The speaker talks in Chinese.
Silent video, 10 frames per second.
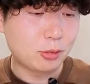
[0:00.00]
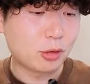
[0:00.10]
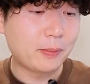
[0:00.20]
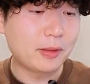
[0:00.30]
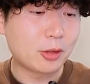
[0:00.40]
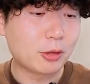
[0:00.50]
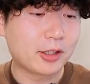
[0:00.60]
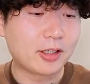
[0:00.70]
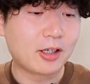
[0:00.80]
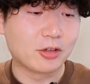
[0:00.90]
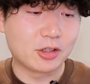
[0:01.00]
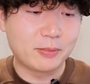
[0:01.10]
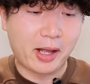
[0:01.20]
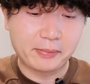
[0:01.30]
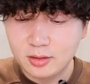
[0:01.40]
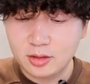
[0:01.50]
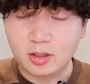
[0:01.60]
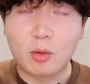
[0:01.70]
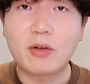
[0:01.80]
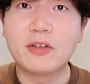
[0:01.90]
实我觉得不能说谁更好吃吧，这个
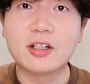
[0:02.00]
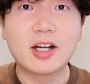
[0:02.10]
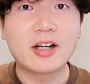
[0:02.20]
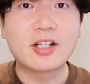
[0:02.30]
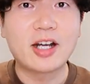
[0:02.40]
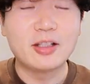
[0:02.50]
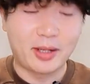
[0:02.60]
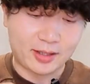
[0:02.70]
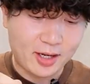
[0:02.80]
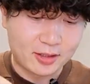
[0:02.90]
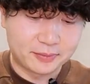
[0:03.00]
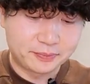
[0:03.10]
调味风格还是差异蛮大的。